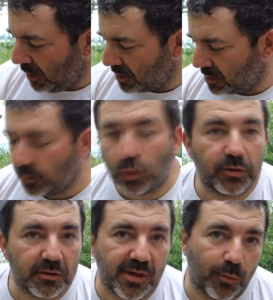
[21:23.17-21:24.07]
Sans pour
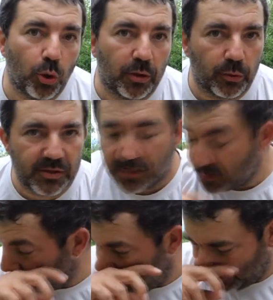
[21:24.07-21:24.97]
autant que ça brûle dans l'autre
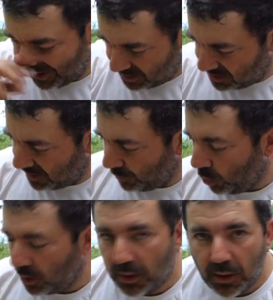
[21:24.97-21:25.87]
sens, mais euh, c'est
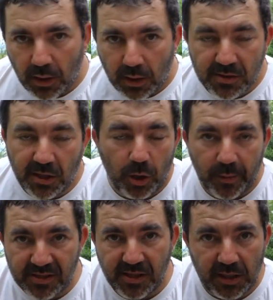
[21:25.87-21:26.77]
mieux. C'est
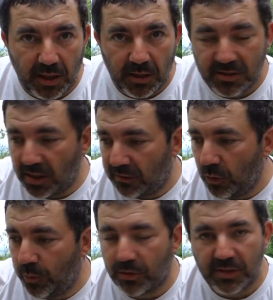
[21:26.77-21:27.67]
comme un steak. Hein. Un steak, vous
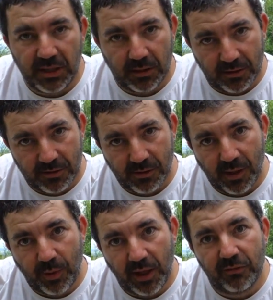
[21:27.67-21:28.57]
le posez euh, sur
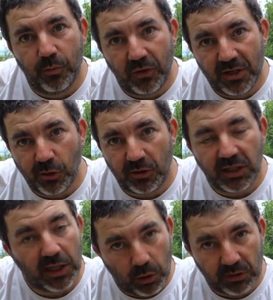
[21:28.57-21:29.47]
la plaque, vous pouvez le
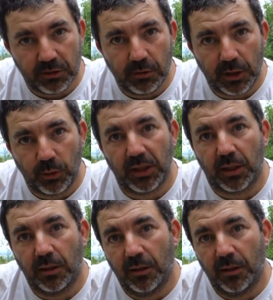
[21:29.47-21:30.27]
sortir, et continue à cuire.